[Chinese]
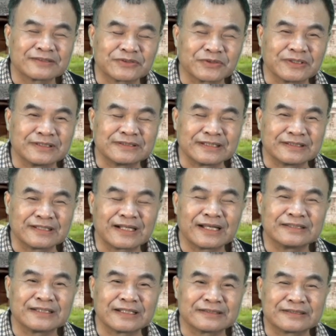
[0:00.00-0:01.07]
所以简单
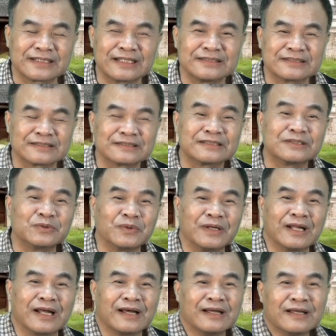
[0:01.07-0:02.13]
来讲，蔡京认为
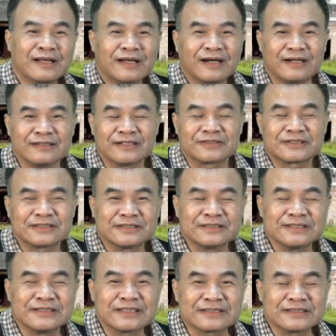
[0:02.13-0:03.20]
了，啊，要刺
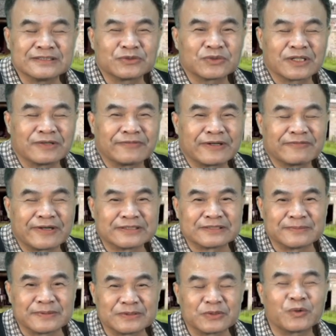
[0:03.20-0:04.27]
激经济最好的方法是
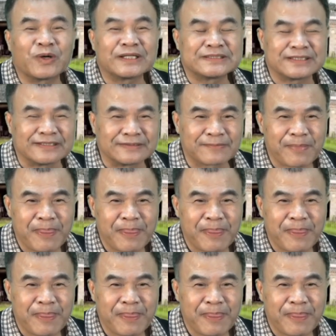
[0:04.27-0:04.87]
什么？就花钱。